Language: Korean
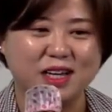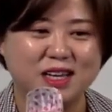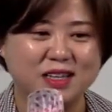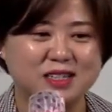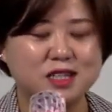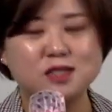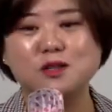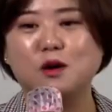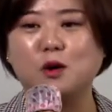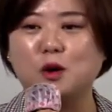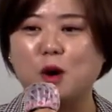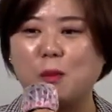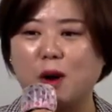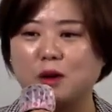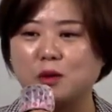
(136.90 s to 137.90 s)
막
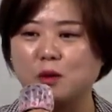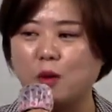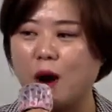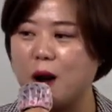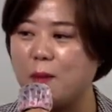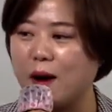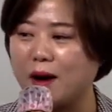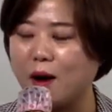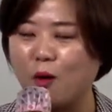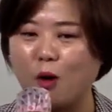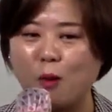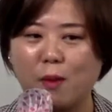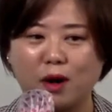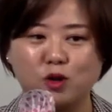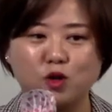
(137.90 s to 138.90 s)
기질적으로 막
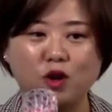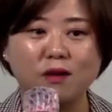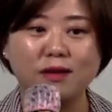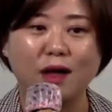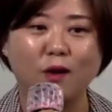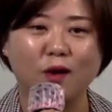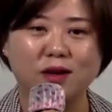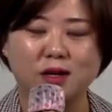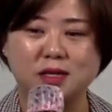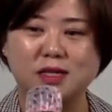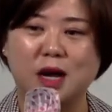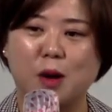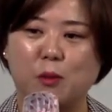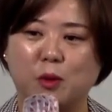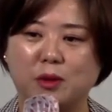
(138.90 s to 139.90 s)
활발하고 막 뛰어나고 이런
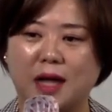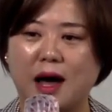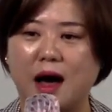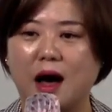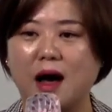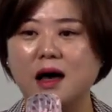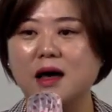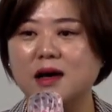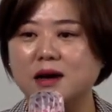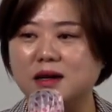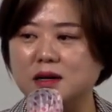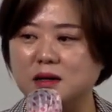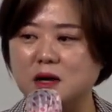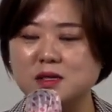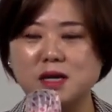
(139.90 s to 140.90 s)
사람보다
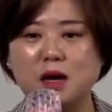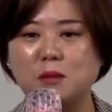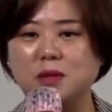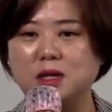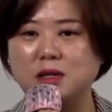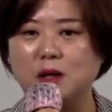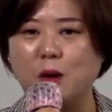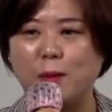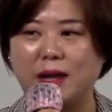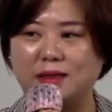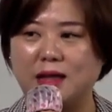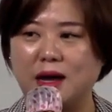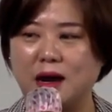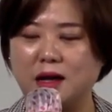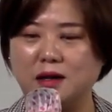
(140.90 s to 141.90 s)
그런 사람들이 더
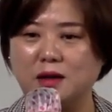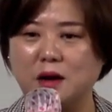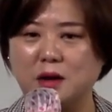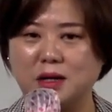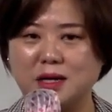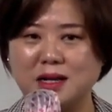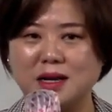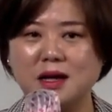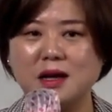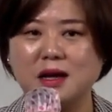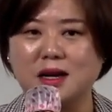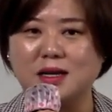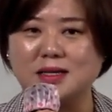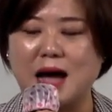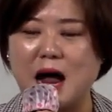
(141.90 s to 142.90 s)
많다라는 거를
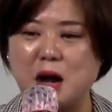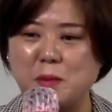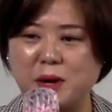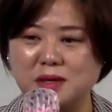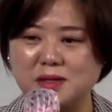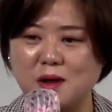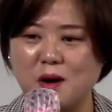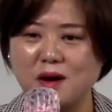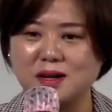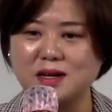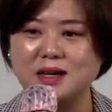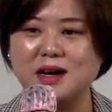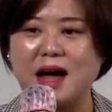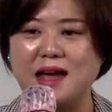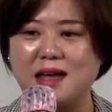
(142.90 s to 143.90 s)
이제 알면서
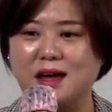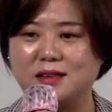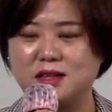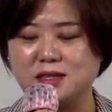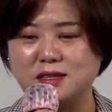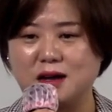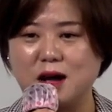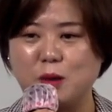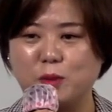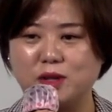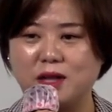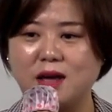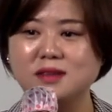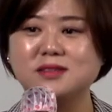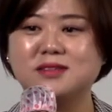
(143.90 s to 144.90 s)
그 아이한테 제가
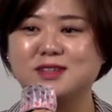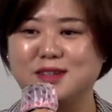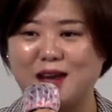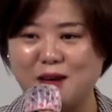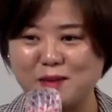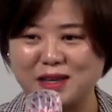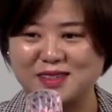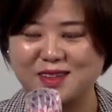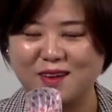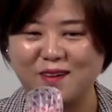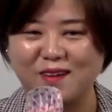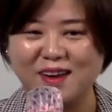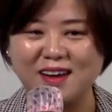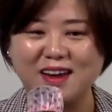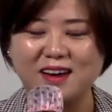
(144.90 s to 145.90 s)
한번 테스트를
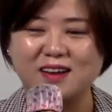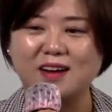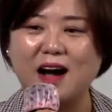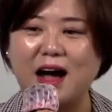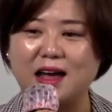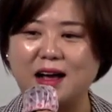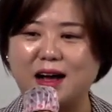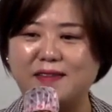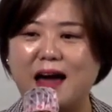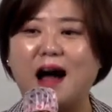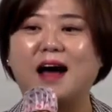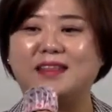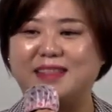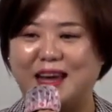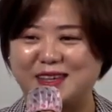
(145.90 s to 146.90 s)
해봤어요. 그 아이가
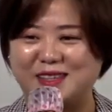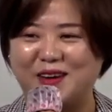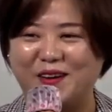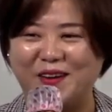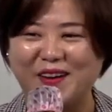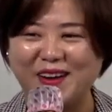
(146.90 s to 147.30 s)
나 같아서.